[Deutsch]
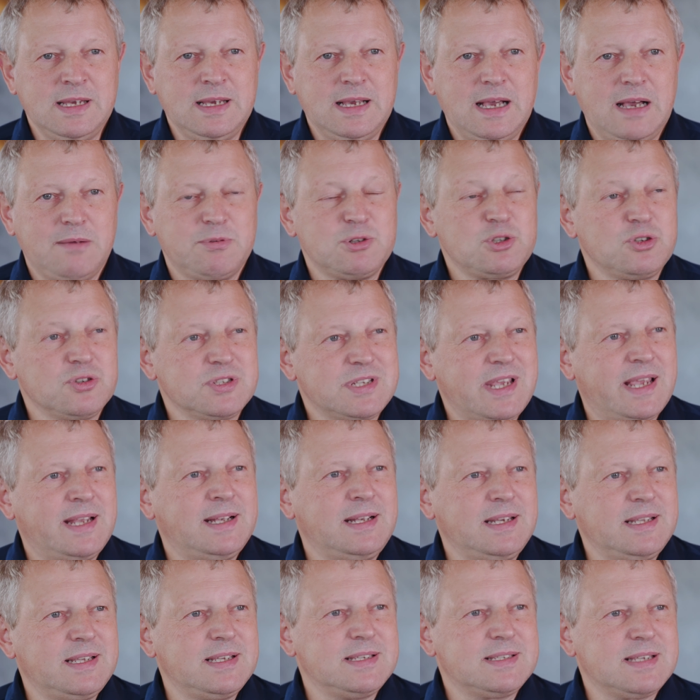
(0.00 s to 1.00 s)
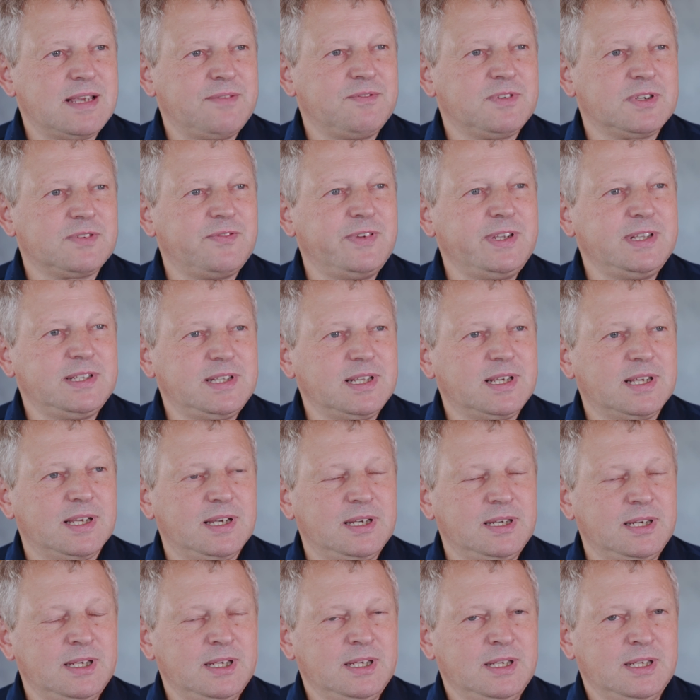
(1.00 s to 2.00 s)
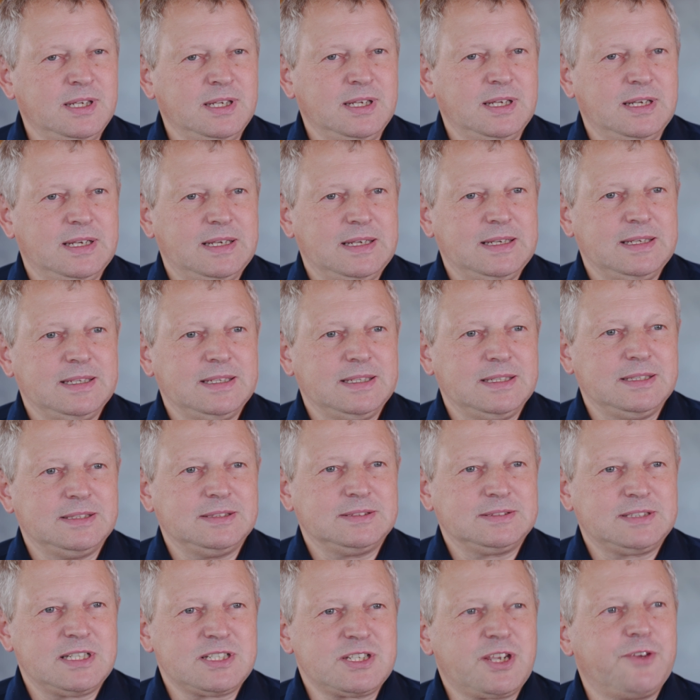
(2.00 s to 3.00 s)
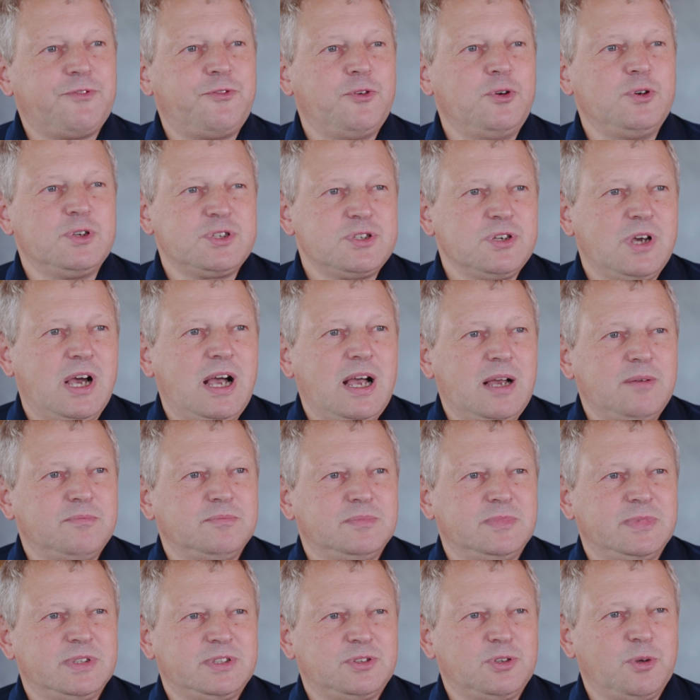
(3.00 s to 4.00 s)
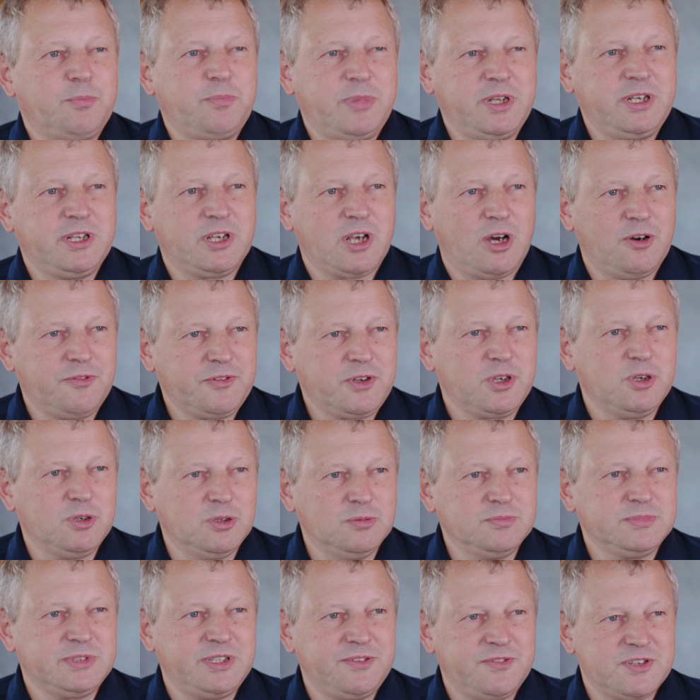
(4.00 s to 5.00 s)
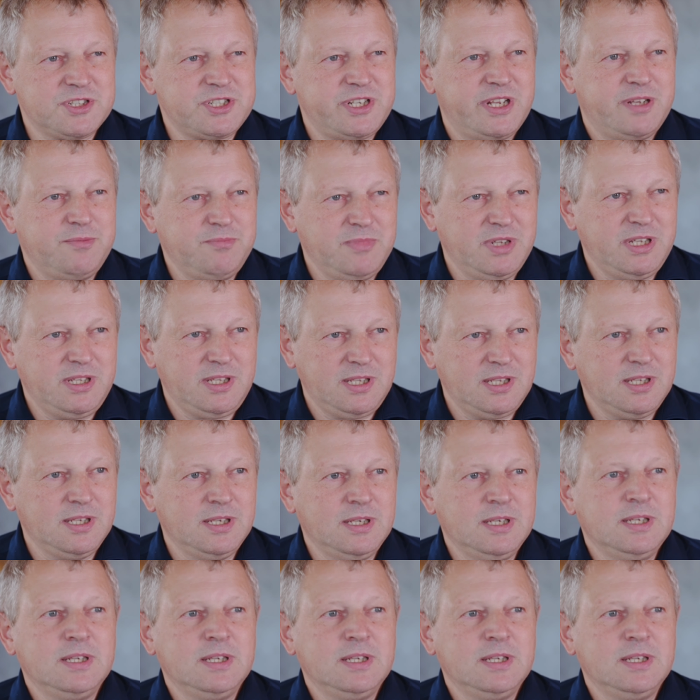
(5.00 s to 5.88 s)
Aber schlussendlich ist einfach wichtiger, äh, das Gefühl zu haben, dort bin ich aufgehoben, die verstehen mich.